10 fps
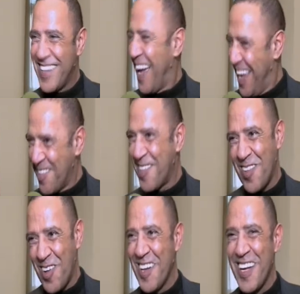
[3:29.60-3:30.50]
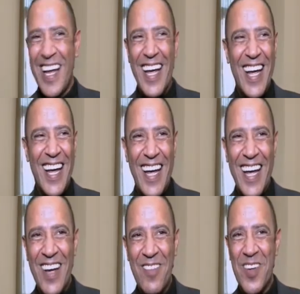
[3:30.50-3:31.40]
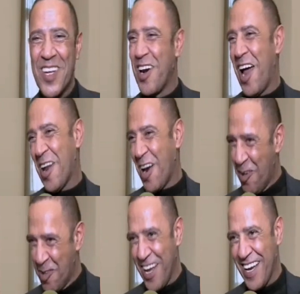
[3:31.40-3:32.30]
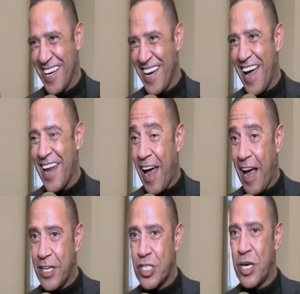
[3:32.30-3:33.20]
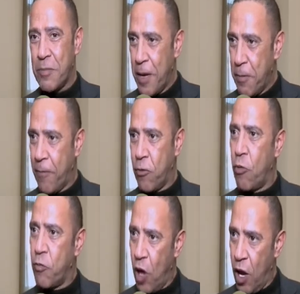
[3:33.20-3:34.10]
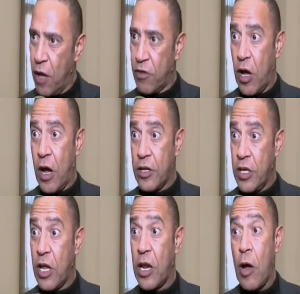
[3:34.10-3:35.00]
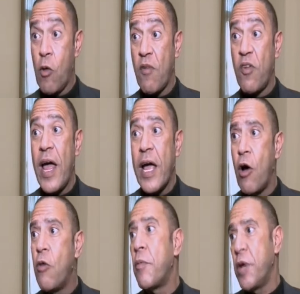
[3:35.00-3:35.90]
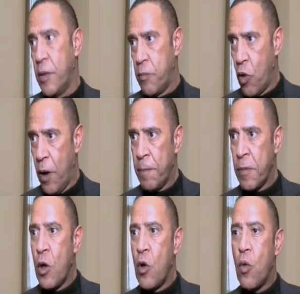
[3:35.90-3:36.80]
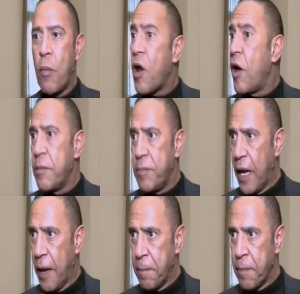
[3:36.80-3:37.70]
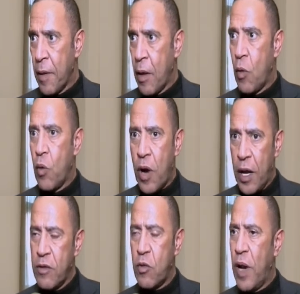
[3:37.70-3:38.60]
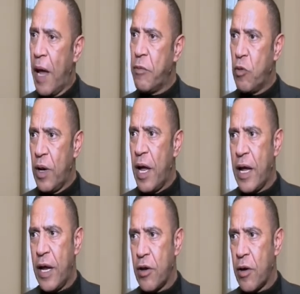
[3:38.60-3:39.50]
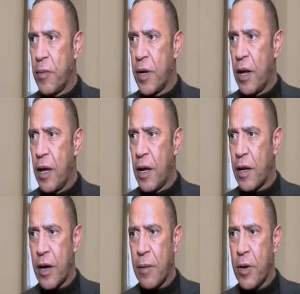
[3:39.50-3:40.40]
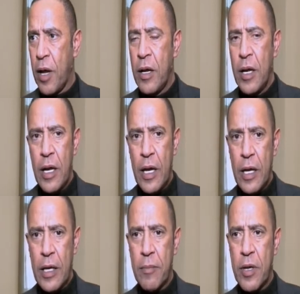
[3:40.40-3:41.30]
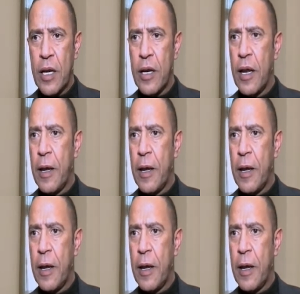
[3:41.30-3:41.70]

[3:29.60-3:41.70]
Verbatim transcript: انت عارف طبعا آه، بيرحرحوا يعني لا انا عايز شباب عندهم طاقه الطاقه دي طلعوها في حاجه هم بيحبوها وبراهن بيها وراهنت والحمد لله يعني ربنا كرمنا آه، يمكن